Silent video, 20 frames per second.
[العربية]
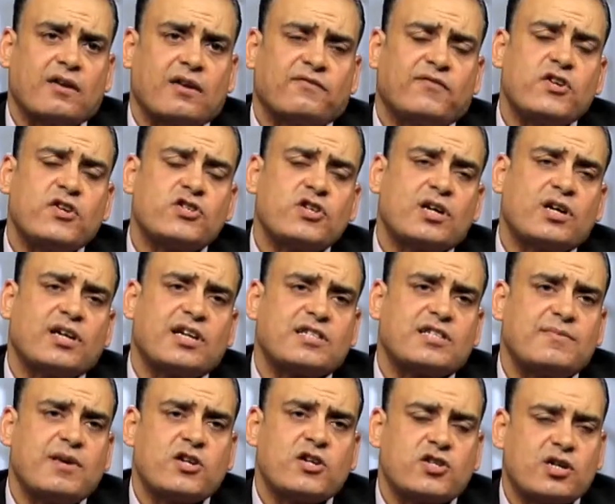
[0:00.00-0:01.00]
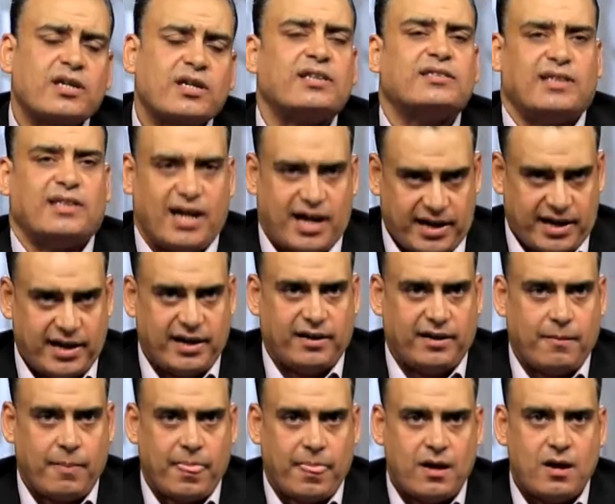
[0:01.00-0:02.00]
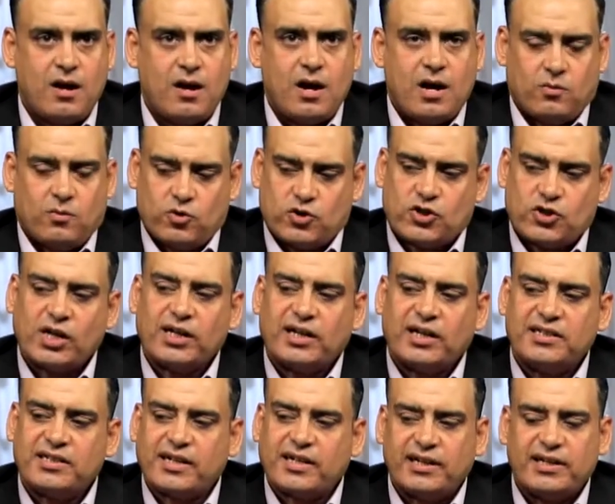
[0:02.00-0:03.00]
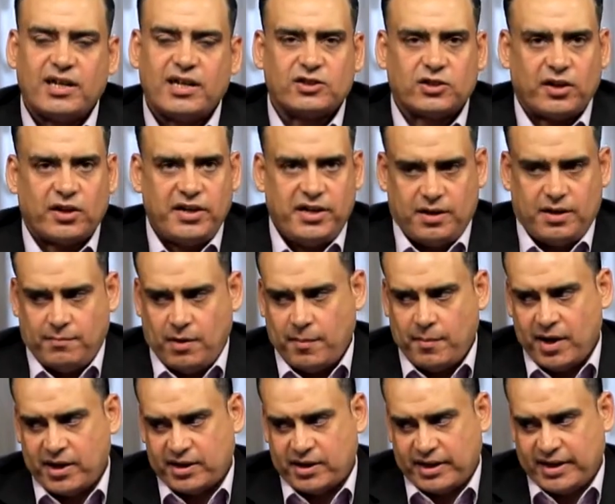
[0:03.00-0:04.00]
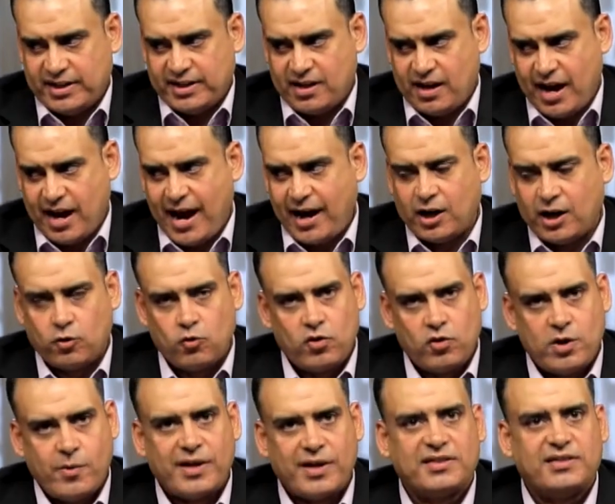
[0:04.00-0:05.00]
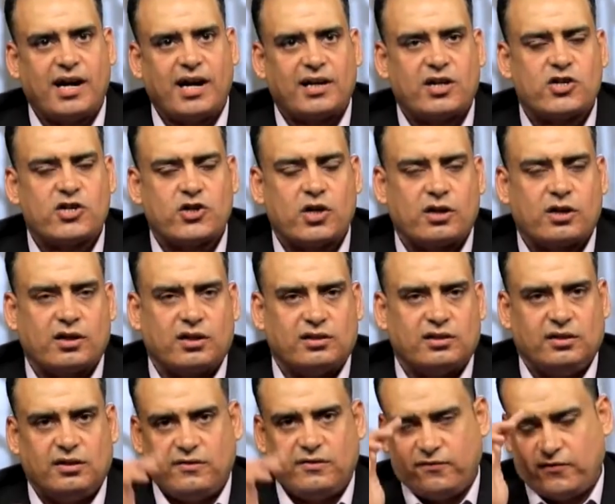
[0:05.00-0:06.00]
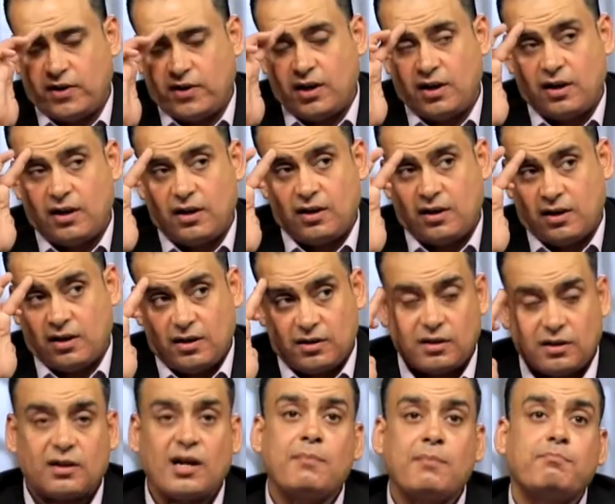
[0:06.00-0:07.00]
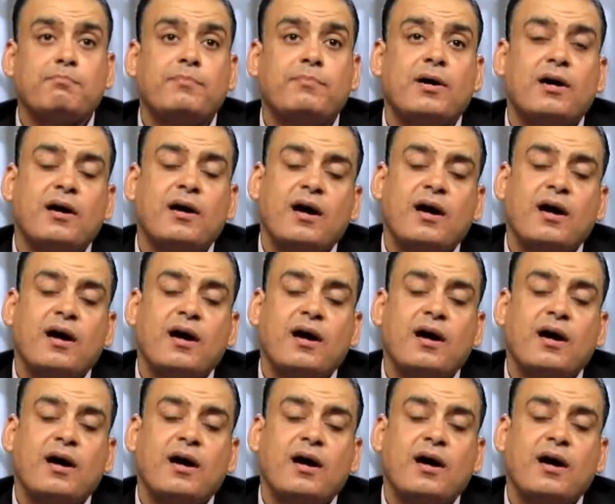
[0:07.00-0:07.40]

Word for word: كان في شجره اسمها شجره الحياه والشجره دي كان ليها طريق ممر كده اخره يودي على الشجره دي فالرب